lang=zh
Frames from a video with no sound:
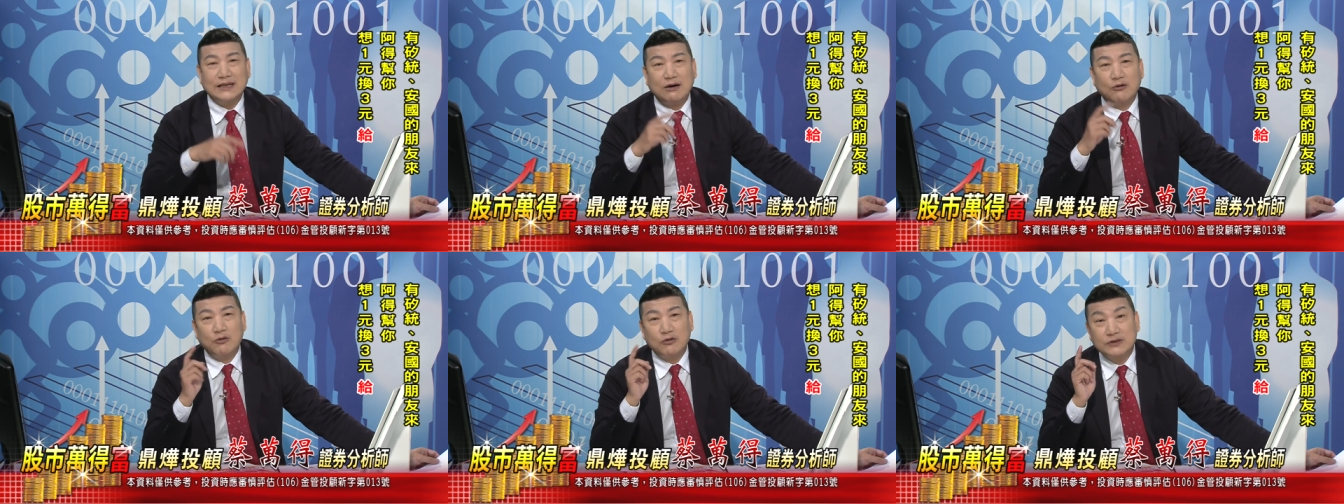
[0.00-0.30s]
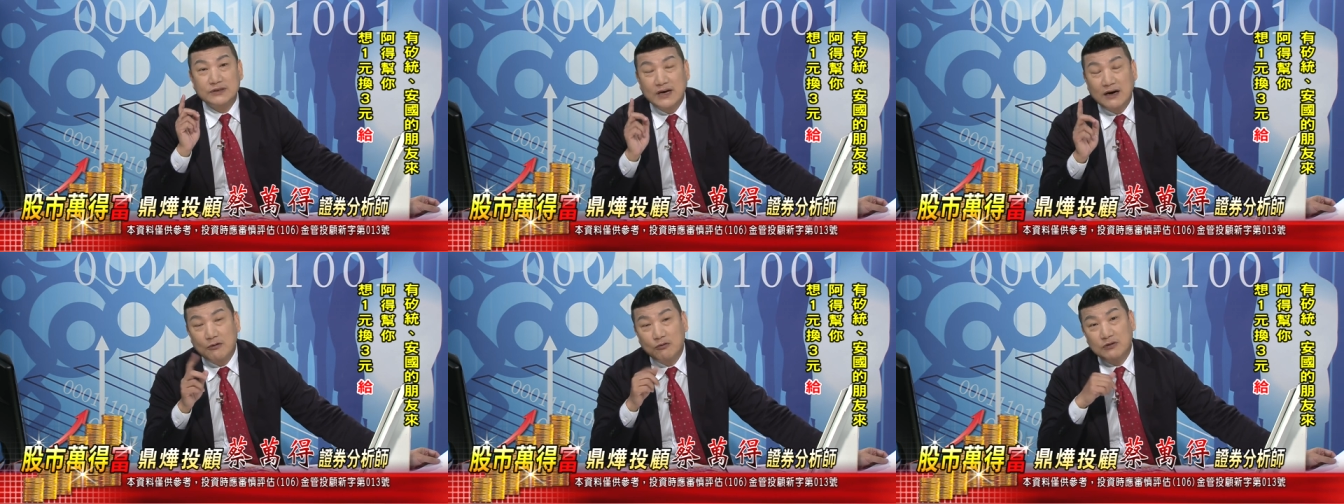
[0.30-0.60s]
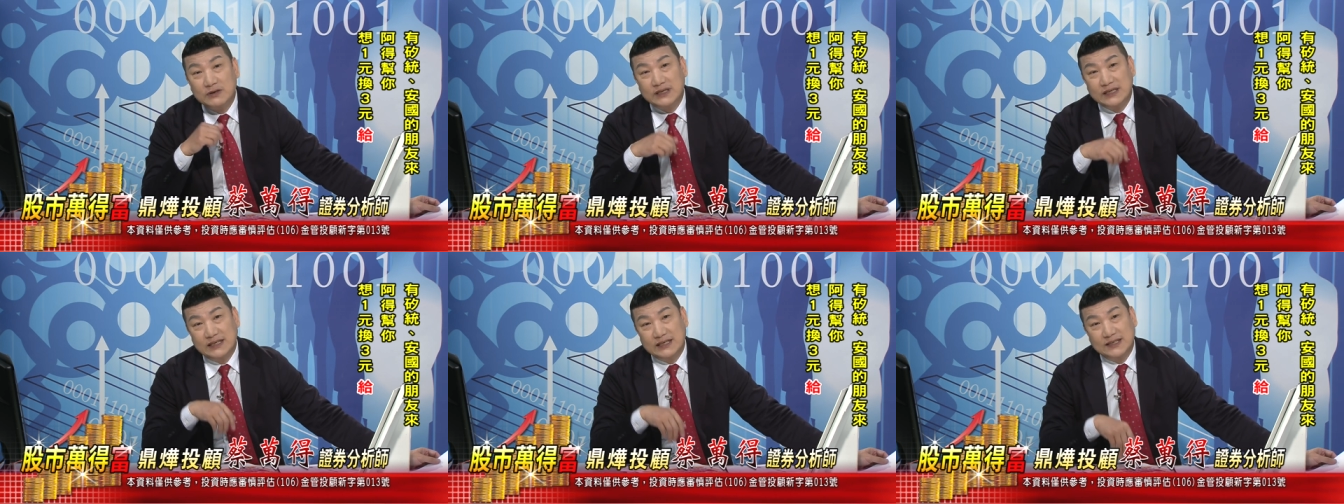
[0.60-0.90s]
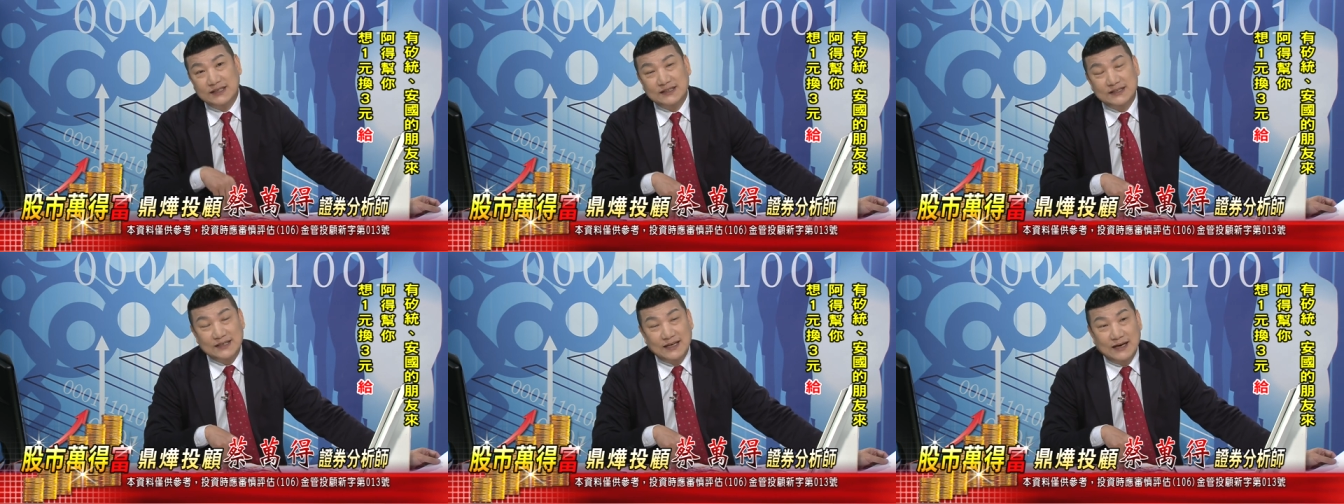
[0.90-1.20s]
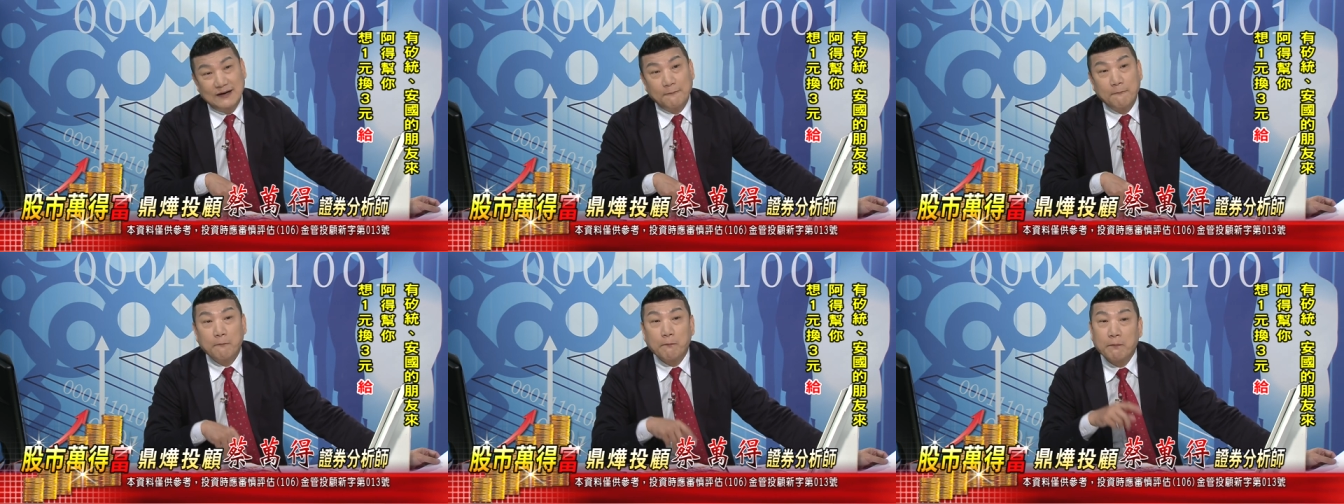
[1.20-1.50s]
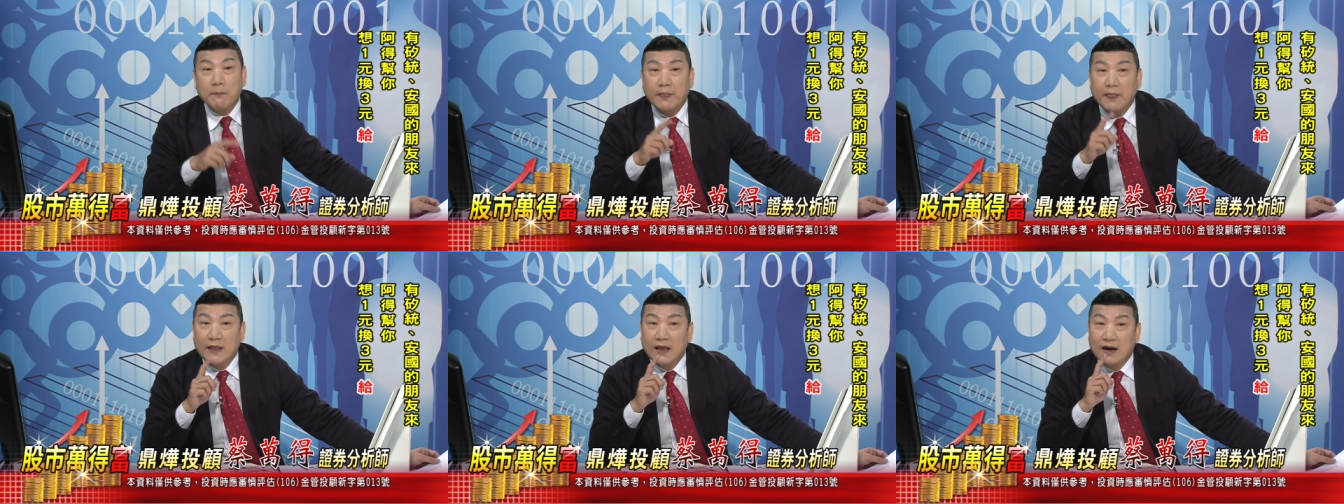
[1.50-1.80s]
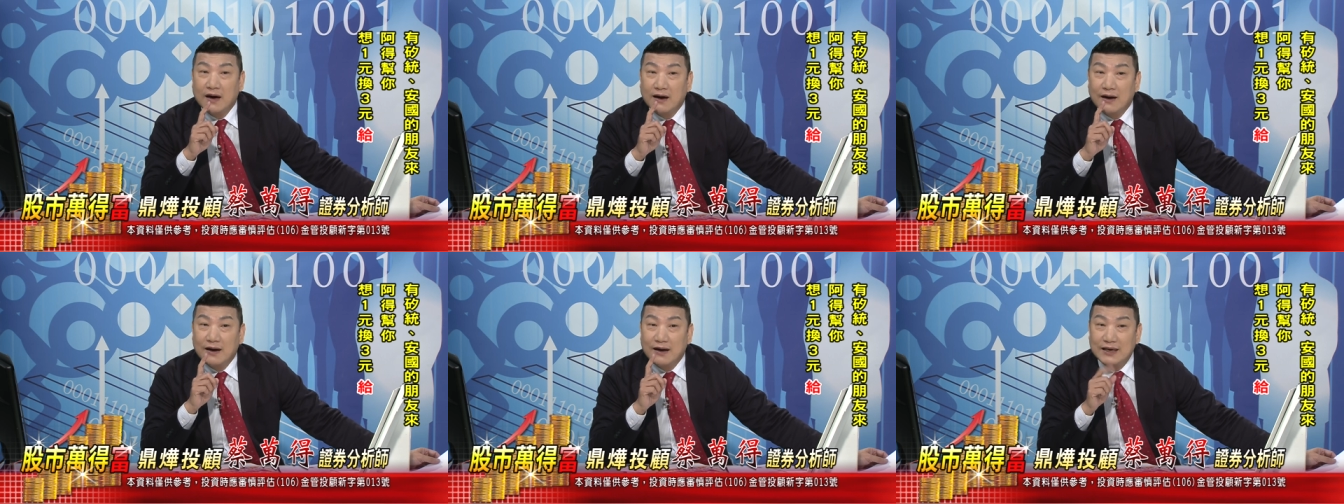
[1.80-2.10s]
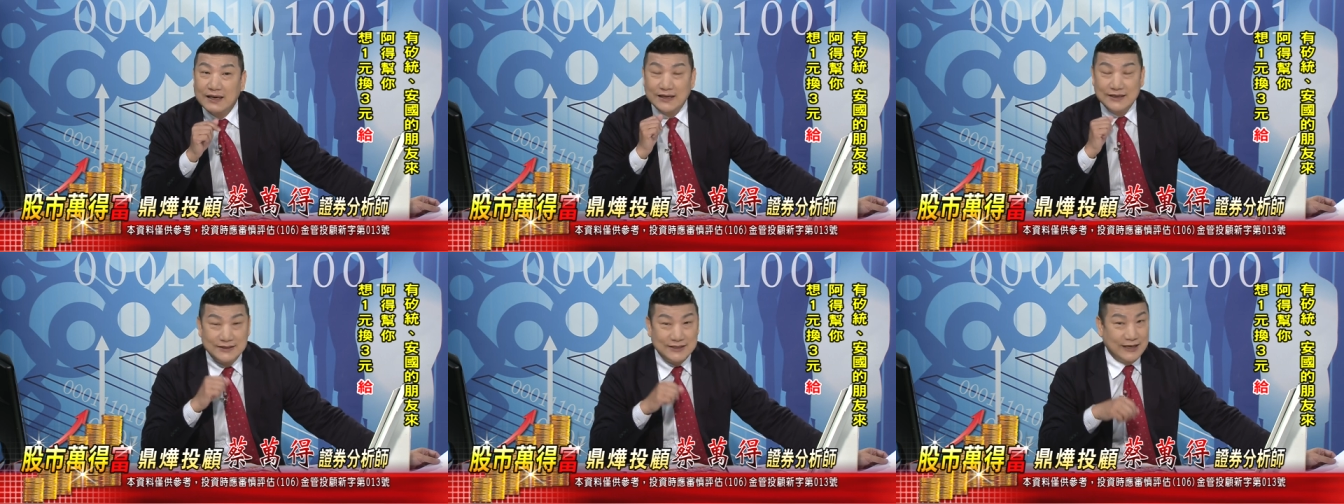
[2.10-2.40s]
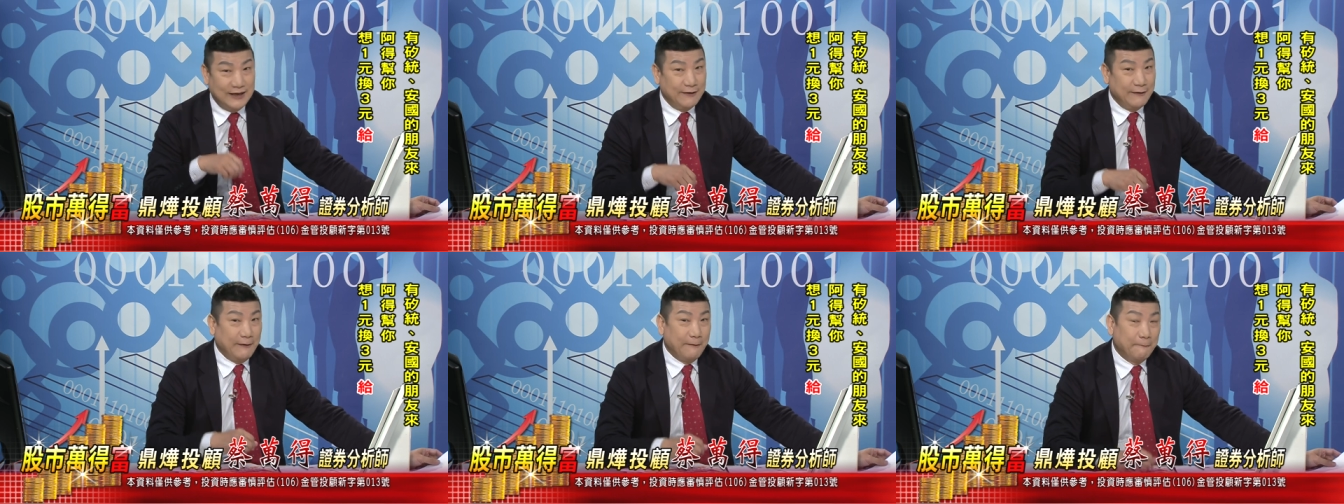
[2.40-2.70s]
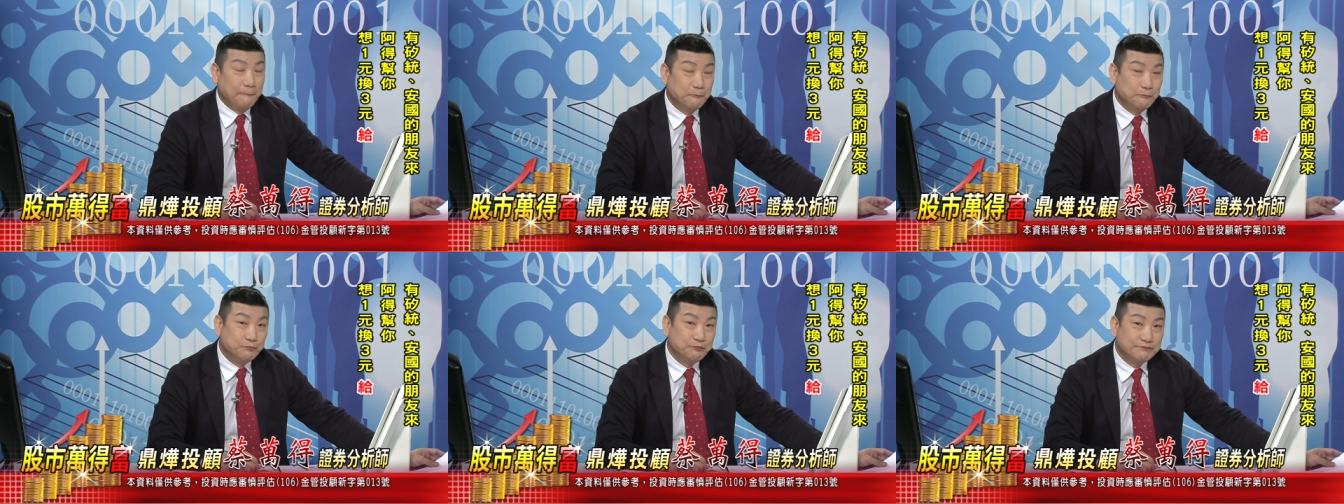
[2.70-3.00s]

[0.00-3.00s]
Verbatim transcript: 那我就要问你一下：以前啊，